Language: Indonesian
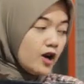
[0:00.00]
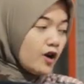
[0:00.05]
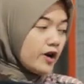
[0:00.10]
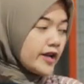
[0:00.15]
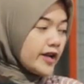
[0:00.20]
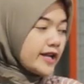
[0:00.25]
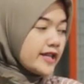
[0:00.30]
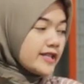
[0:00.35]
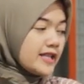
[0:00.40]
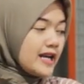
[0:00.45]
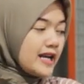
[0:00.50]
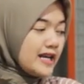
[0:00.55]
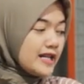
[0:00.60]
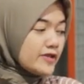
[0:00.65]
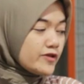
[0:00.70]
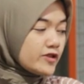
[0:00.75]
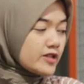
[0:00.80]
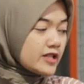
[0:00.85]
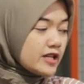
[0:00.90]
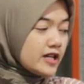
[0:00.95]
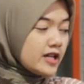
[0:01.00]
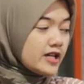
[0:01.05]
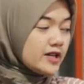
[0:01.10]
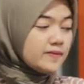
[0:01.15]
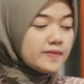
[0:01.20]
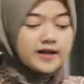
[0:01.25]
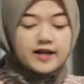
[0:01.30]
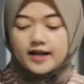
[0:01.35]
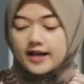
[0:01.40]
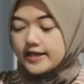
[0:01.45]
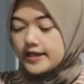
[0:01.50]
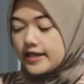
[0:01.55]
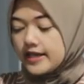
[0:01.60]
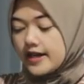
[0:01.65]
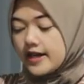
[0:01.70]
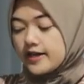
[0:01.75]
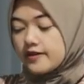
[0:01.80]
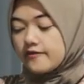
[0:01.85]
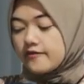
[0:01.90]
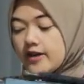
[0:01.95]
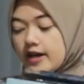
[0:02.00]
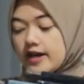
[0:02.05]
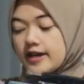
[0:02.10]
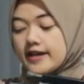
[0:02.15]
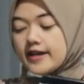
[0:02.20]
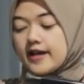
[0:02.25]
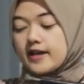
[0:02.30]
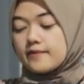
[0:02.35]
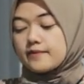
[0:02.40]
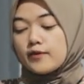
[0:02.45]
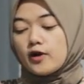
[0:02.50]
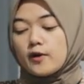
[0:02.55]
Oke kita lanjut ke bagian varian